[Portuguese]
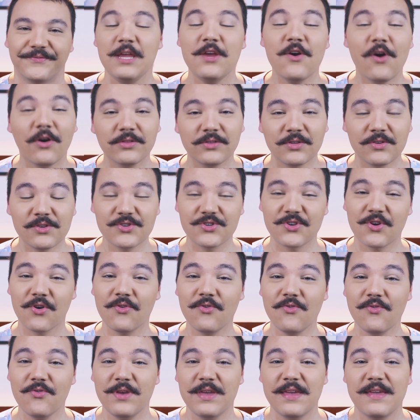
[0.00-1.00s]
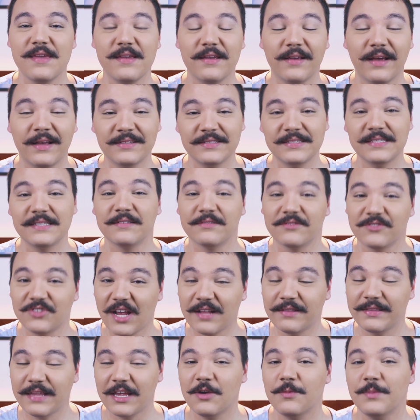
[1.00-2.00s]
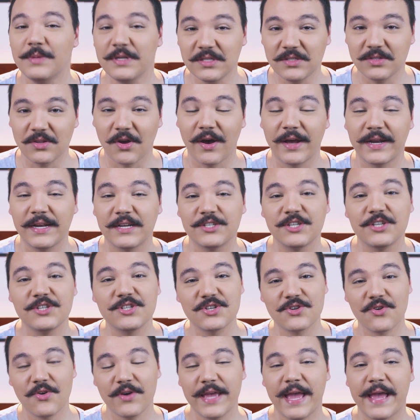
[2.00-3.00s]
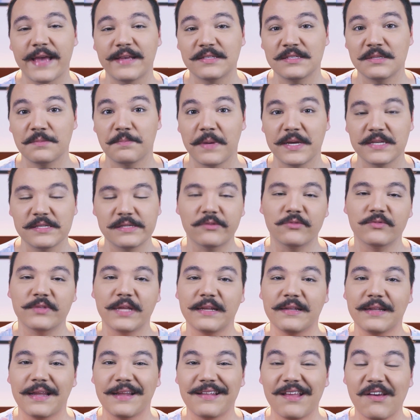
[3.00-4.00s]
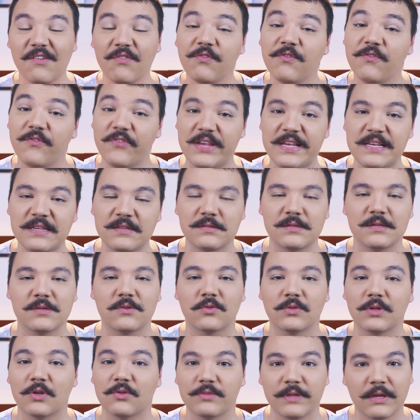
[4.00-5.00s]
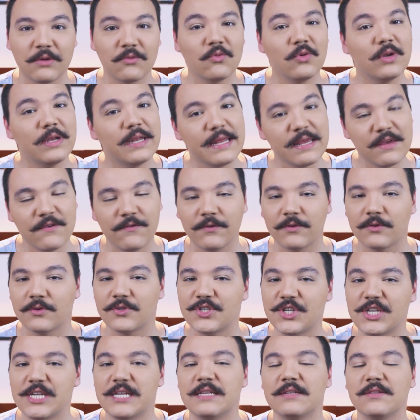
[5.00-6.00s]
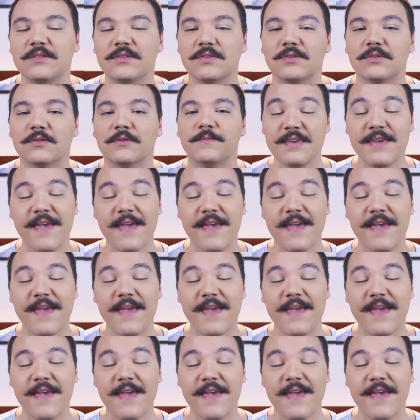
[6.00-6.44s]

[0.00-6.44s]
E outro jogo que, assim, já tem uma história, a gente conhece, mas não tem nada físico, não tem um livro disso,